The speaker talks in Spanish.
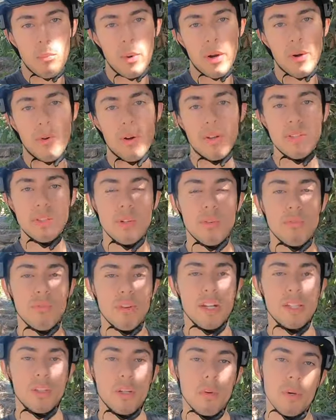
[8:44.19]
Bueno, eso
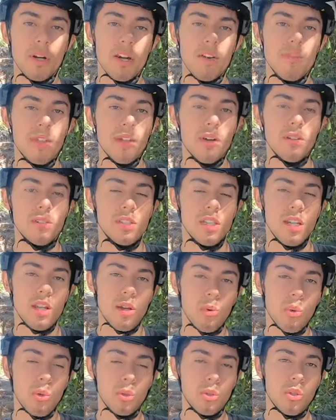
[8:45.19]
fue todo por el video. Si
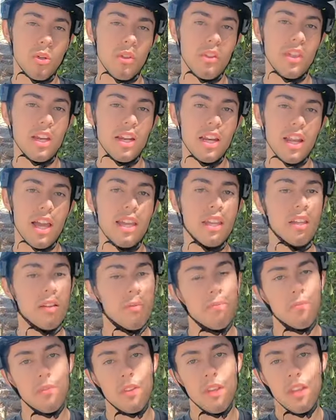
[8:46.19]
les gustó, denle like.
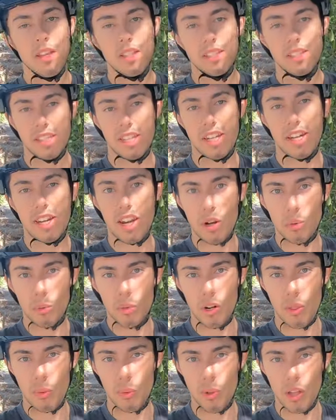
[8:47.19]
Si tienen
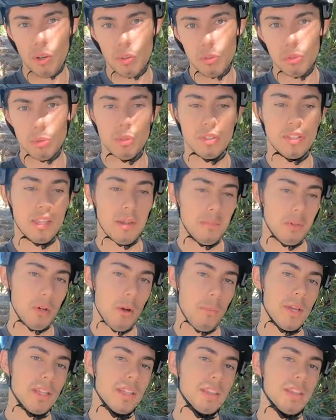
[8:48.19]
alguna duda, consulta,
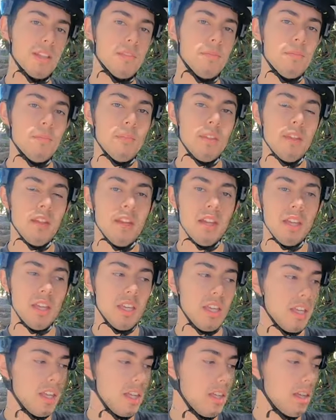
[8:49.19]
comenten.
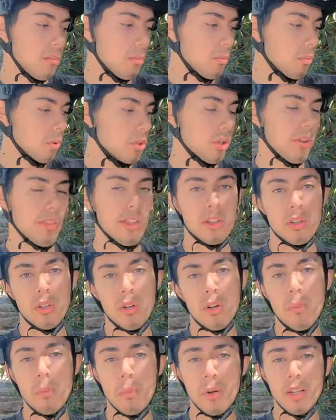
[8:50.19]
Y muchos de estos
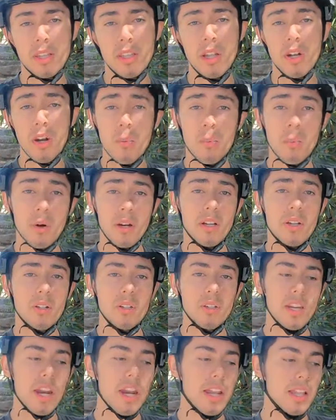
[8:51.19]
componentes los pueden
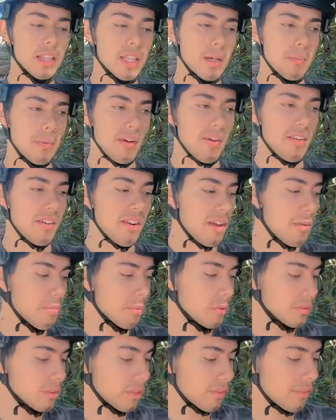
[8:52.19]
encontrar en
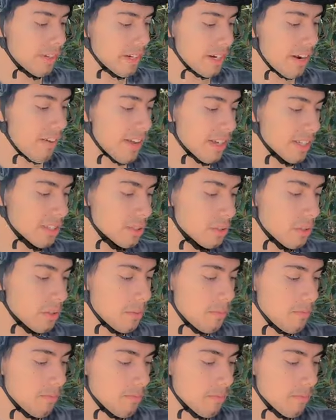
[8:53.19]
www.ferinabikestore.